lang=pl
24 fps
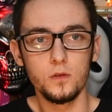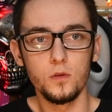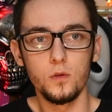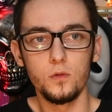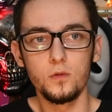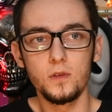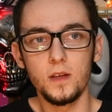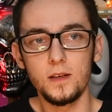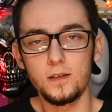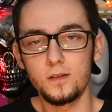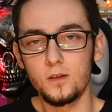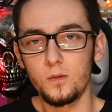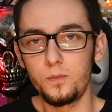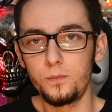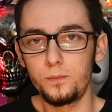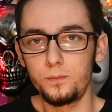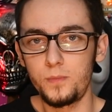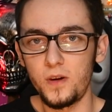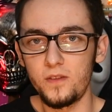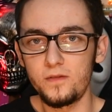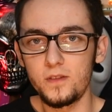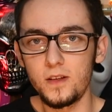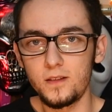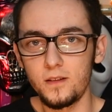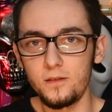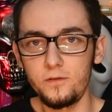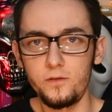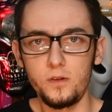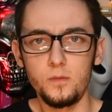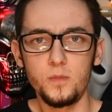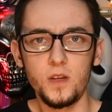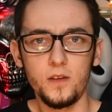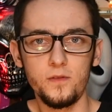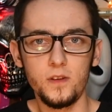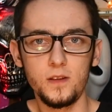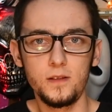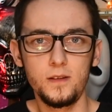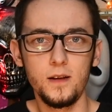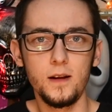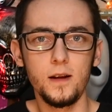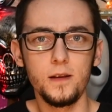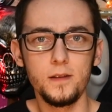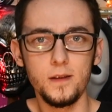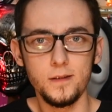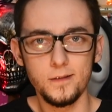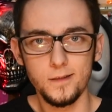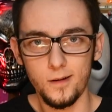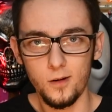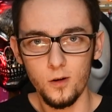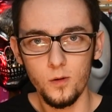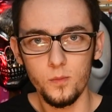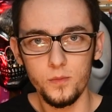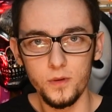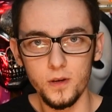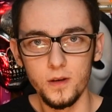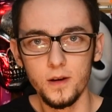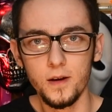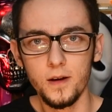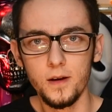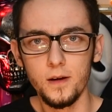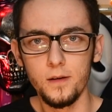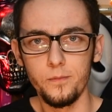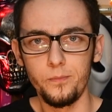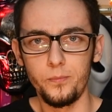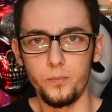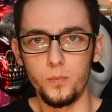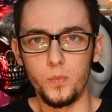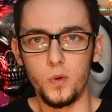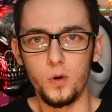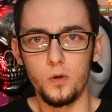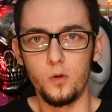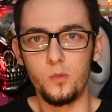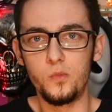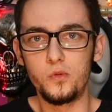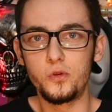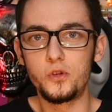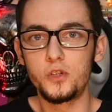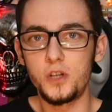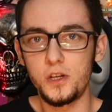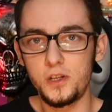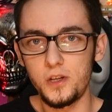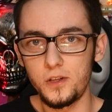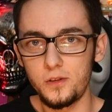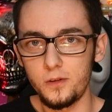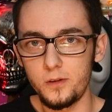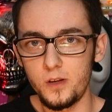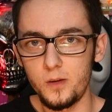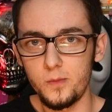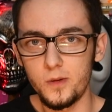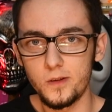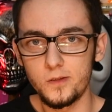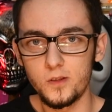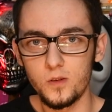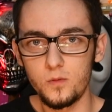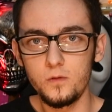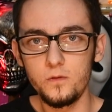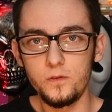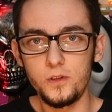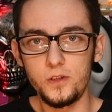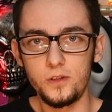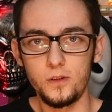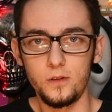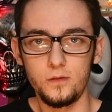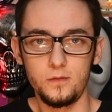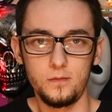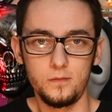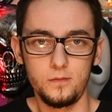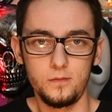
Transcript: No u nas to pewnie ten film nawet tyle nie zarobi, bo o budżecie to nie ma co mówić. No,